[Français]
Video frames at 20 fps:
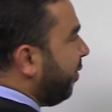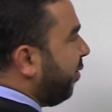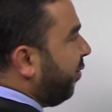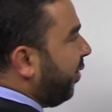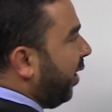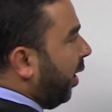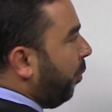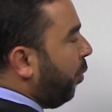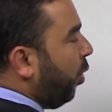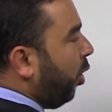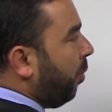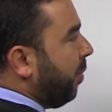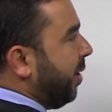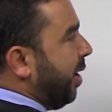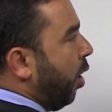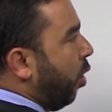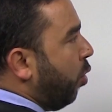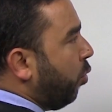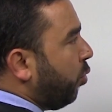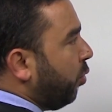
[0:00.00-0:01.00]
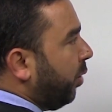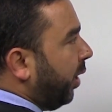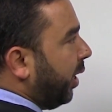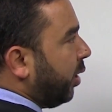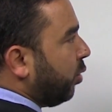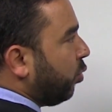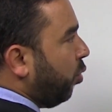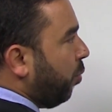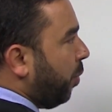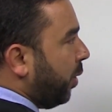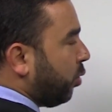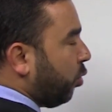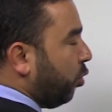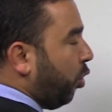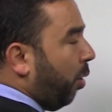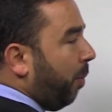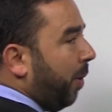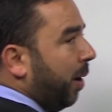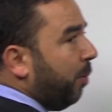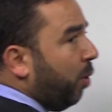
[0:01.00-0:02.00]
vous faire peur, mais il n'y a aucune raison parce que
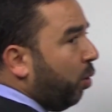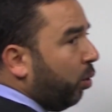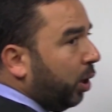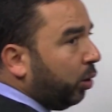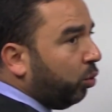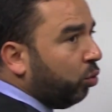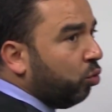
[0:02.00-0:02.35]
normalement, on a